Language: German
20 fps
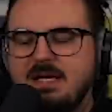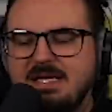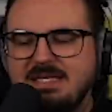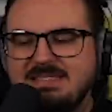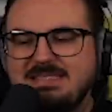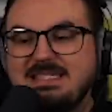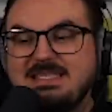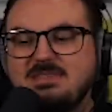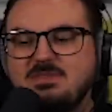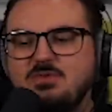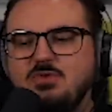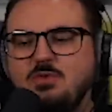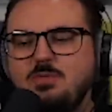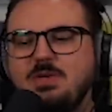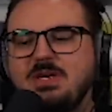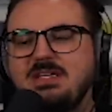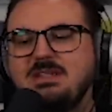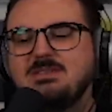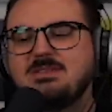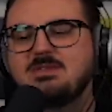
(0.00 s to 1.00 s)
Ist das
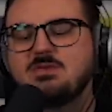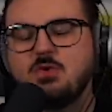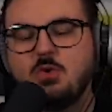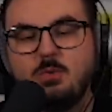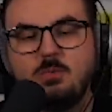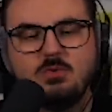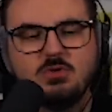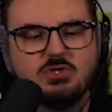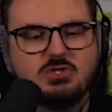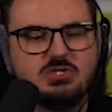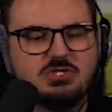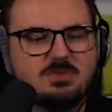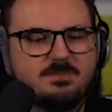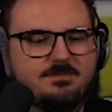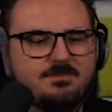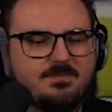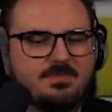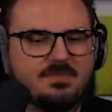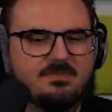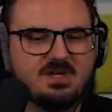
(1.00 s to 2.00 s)
übrigens komisch?
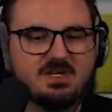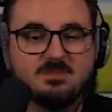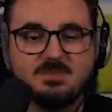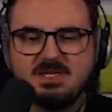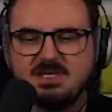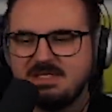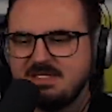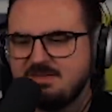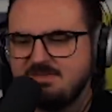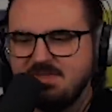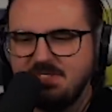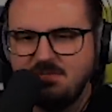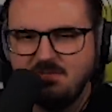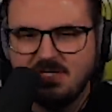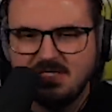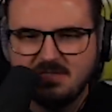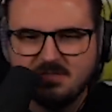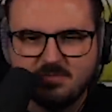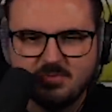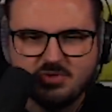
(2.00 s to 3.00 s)
Warte mal, das Video
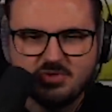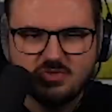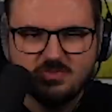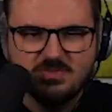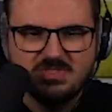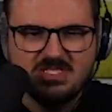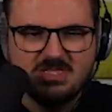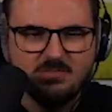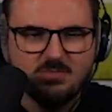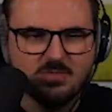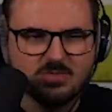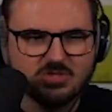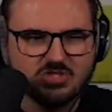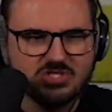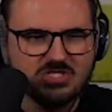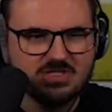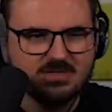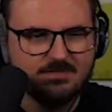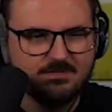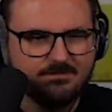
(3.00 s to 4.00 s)
hat auch bestimmt Timo
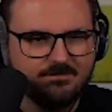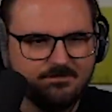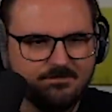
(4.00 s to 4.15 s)
geschnitten.